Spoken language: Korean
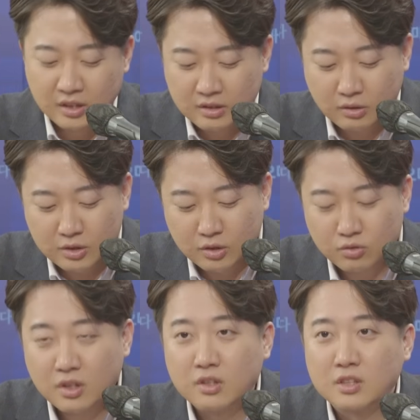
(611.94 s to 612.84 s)
정치인
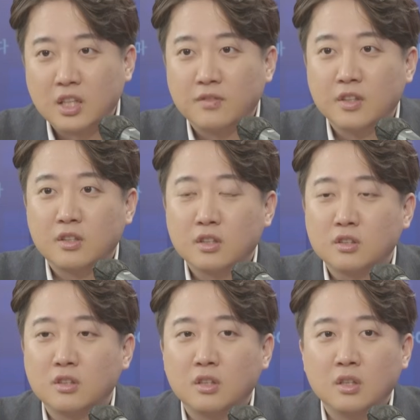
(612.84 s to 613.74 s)
중에 그런 사람이
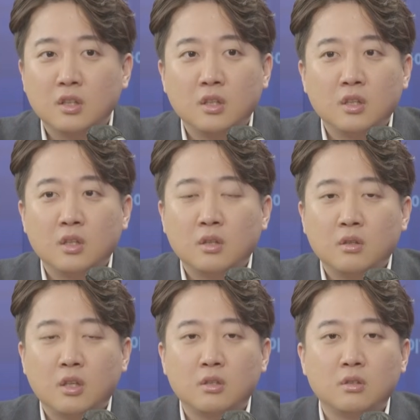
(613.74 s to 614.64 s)
그래서
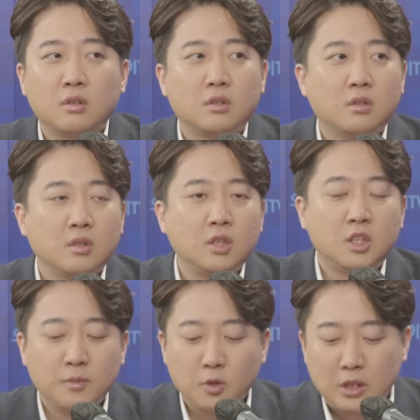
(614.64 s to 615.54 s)
예를 들어
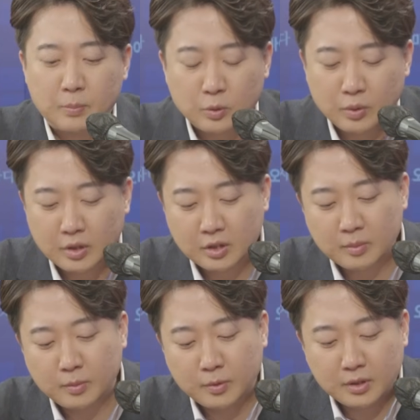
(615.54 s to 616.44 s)
이재명 대표도
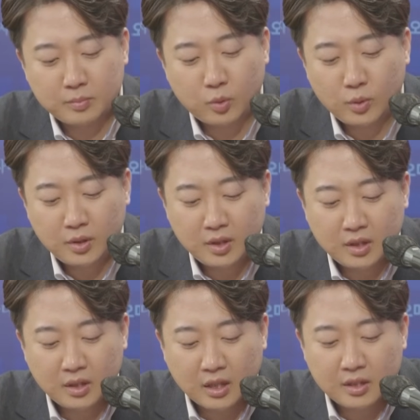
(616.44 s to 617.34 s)
예전에 보면은
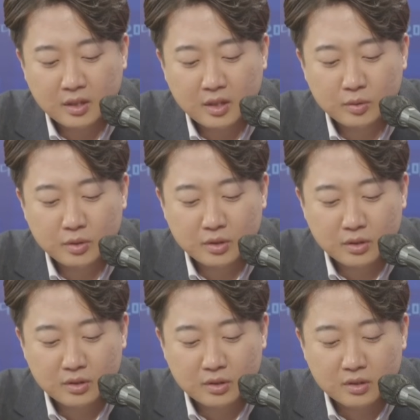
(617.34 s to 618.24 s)
본인의 안타까운
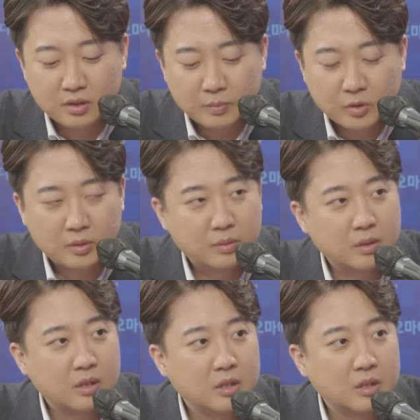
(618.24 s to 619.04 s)
그런 어떤 뭐